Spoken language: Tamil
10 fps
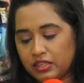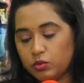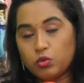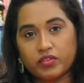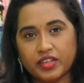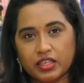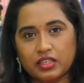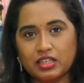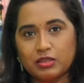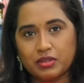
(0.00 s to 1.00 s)
இல்லை ஊற
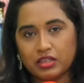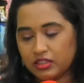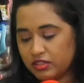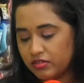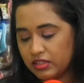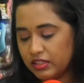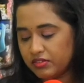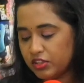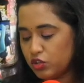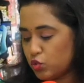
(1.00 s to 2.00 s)
வைக்கிறது அந்த மாதிரியான இதுக்கெலாம்
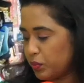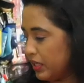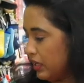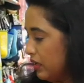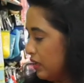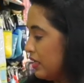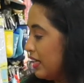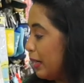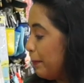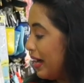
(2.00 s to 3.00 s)
இது வந்து யூஸ் பண்ணிக்கலாம்
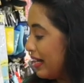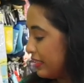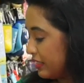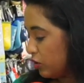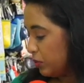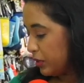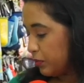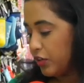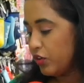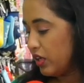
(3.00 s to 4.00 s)
இல்லை பேட்டர் ஏதாவது
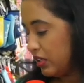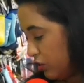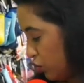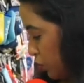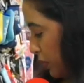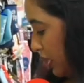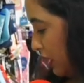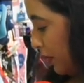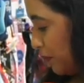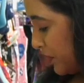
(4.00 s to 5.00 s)
மிக்ஸ் பண்ணணும்னா அதுக்கு யூஸ்
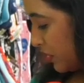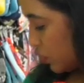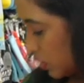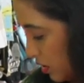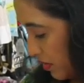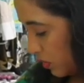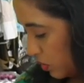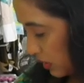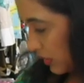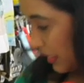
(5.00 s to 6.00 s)
பண்ணிக்கலாம் ஸோ இதுலேயே வந்து
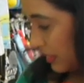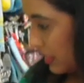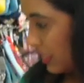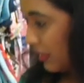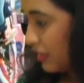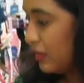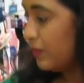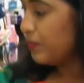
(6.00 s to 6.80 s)
உங்களுக்கு சைஸில் இருக்குது